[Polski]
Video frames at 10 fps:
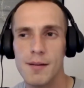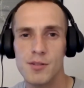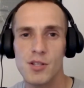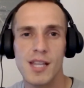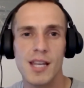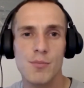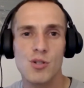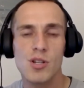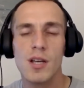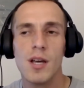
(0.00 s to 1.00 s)
Ja zostanę
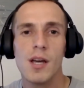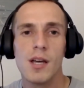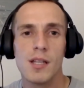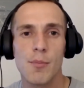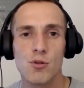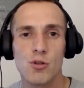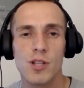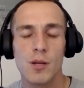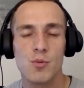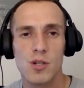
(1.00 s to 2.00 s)
przy, na
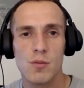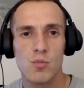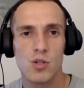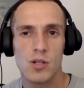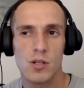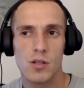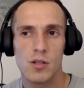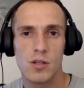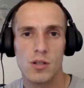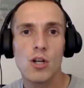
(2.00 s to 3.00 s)
początek przy,
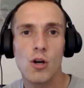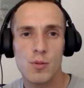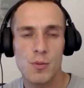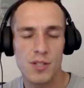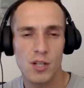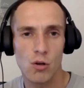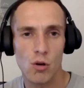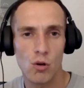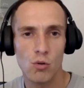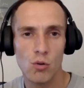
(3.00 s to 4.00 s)
przy, tylko przy
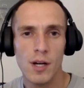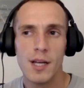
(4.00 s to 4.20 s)
psychologu,